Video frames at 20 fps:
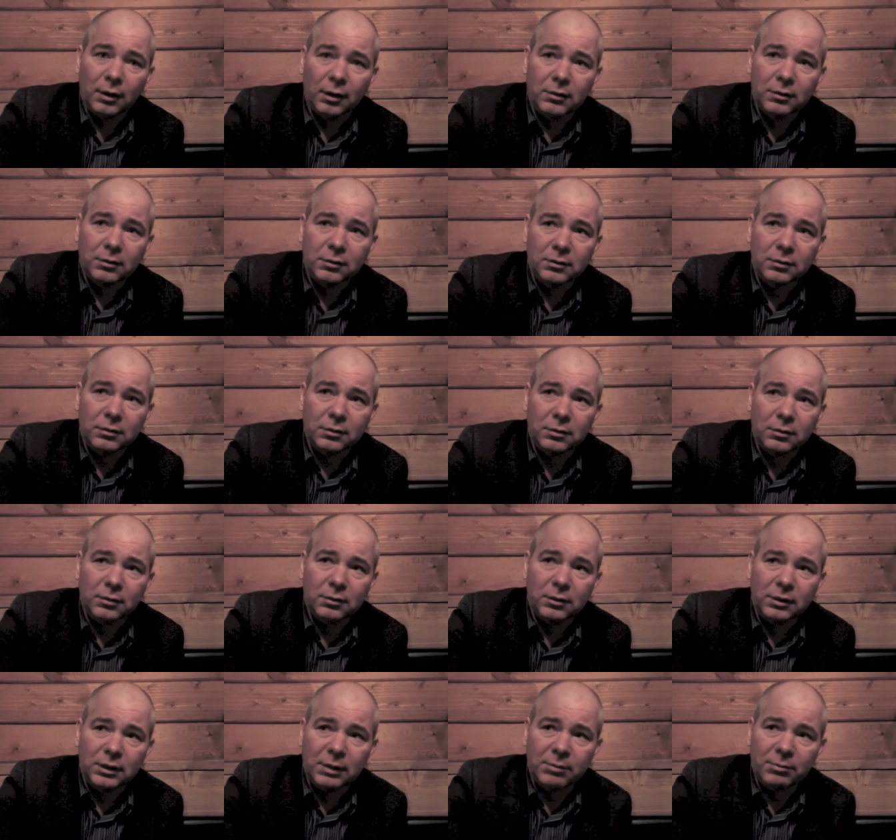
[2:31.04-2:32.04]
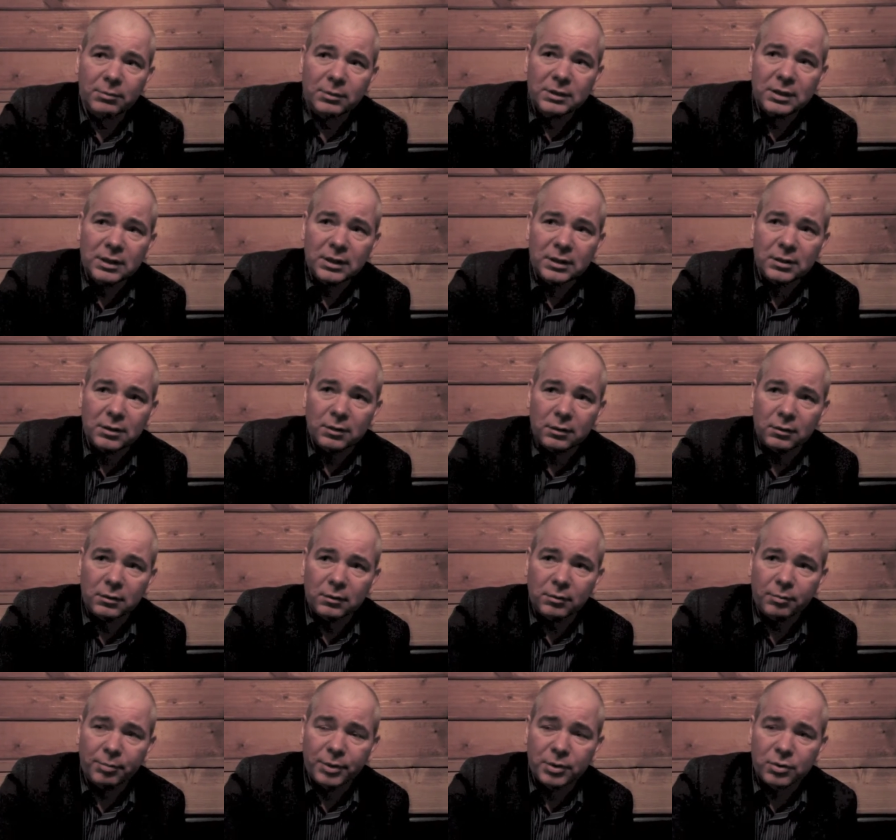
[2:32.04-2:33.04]
Э, там, знаете,
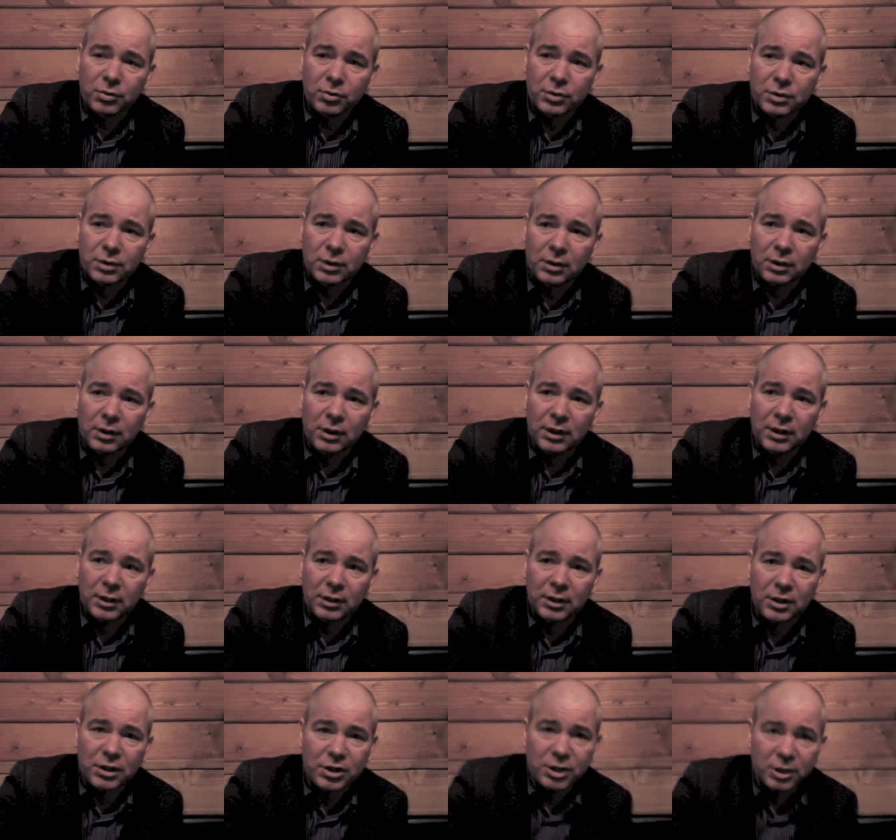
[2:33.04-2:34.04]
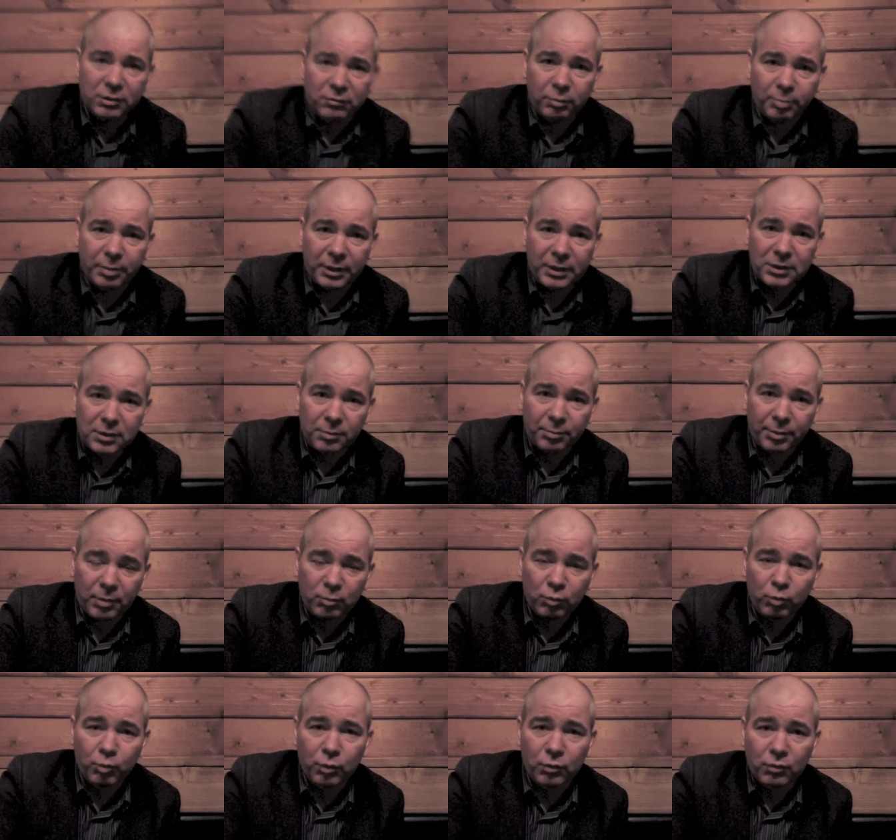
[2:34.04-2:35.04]
пришлось на некоторые жертвы пойти,
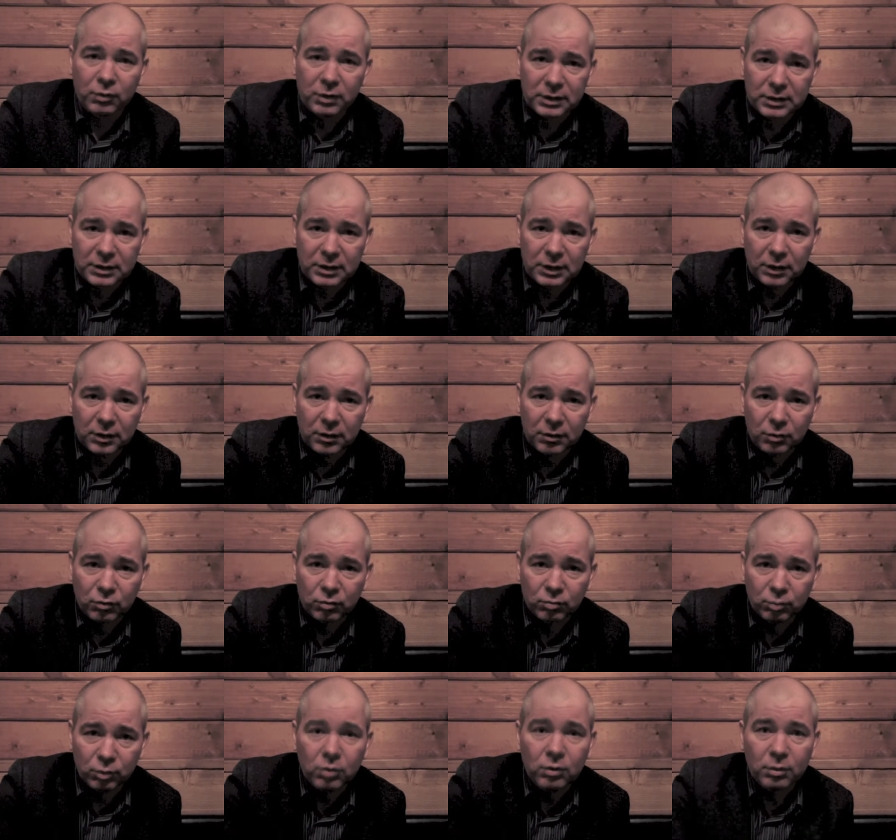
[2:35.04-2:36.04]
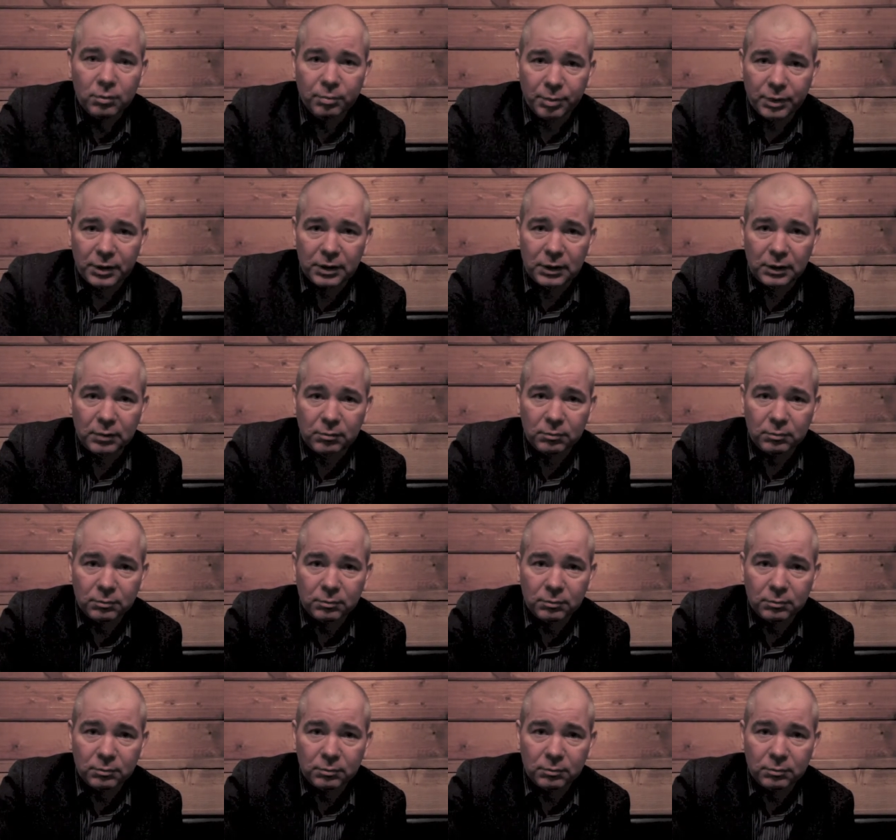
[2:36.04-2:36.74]
прямо у повара ставить ноутбук перед ним,